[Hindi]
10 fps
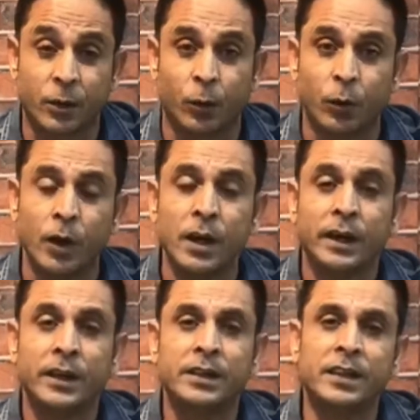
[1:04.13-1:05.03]
हो
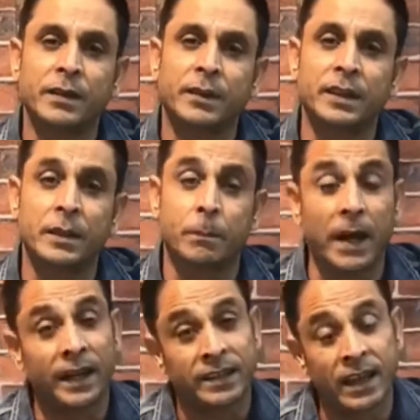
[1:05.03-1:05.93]
कि जिसकी वजह से
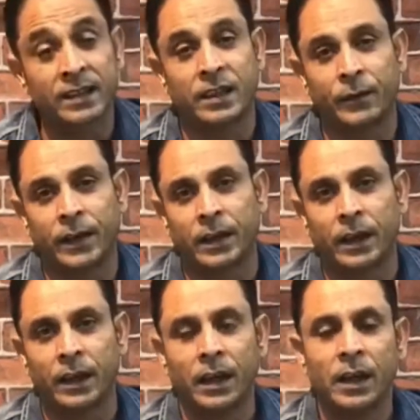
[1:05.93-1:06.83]
पाकिस्तान सफ़र
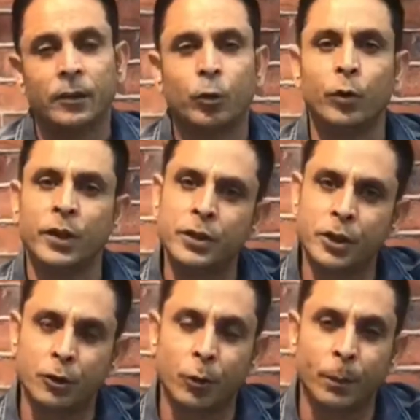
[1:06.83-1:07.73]
करे तो इन
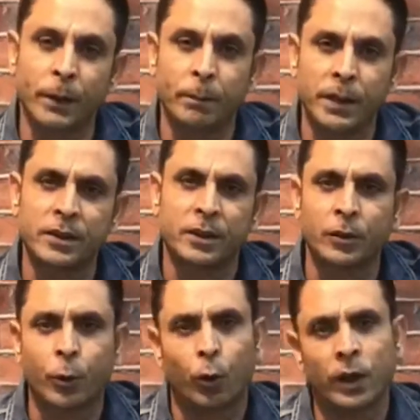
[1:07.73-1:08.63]
चीज़ों पे प्लीज़
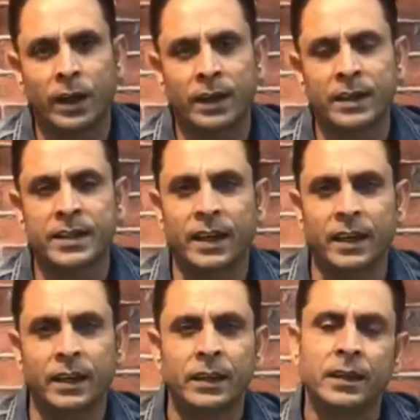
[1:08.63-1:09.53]
कंट्रोल करना
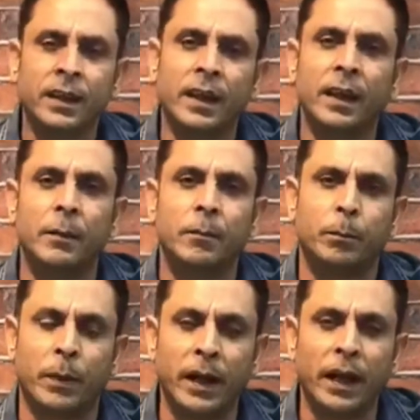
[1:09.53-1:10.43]
चाहिए ये
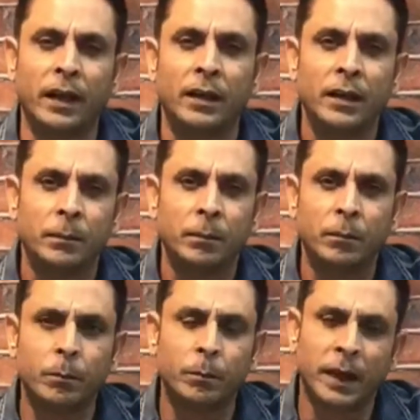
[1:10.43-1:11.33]
बड़ा
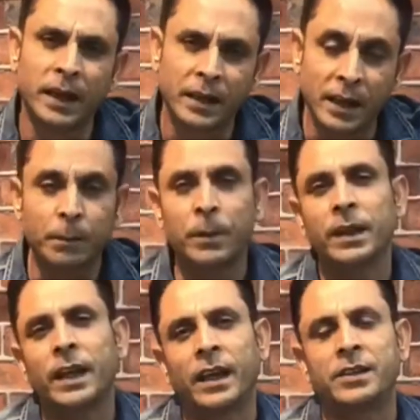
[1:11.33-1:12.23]
बड़ा डीपली
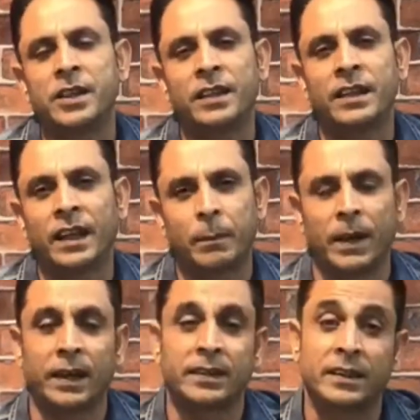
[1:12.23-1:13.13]
एक चीज़ है कि
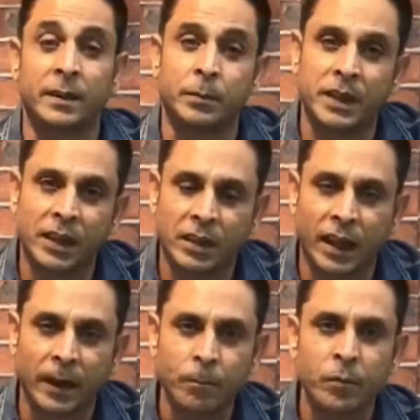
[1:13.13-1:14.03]
पाकिस्तान जब जीतता
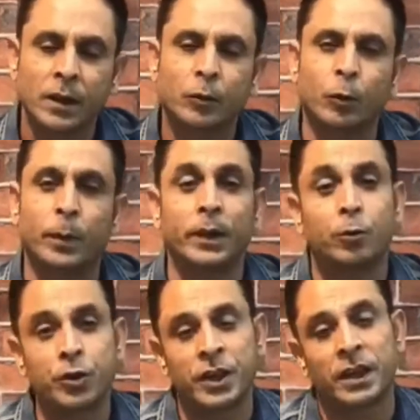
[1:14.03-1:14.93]
है तो बड़ी
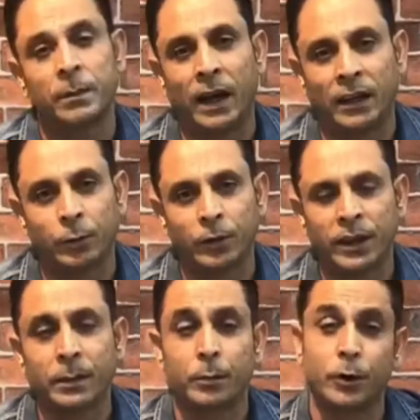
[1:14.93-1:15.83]
खुशी की बात होती
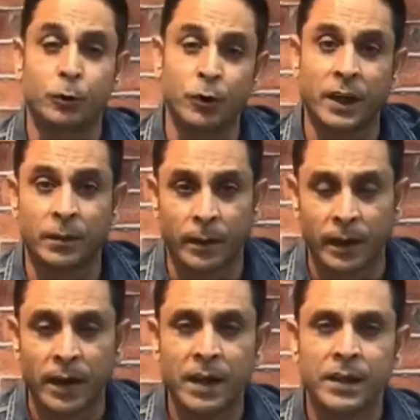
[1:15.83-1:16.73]
है पूरी दुनिया
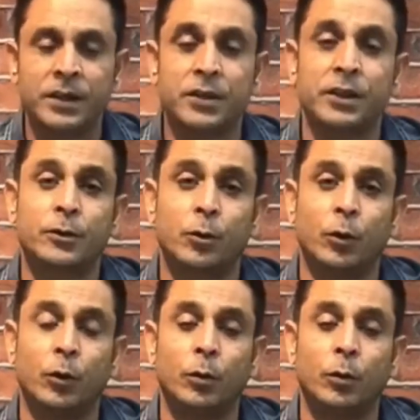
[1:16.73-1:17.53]
में इस चीज़ को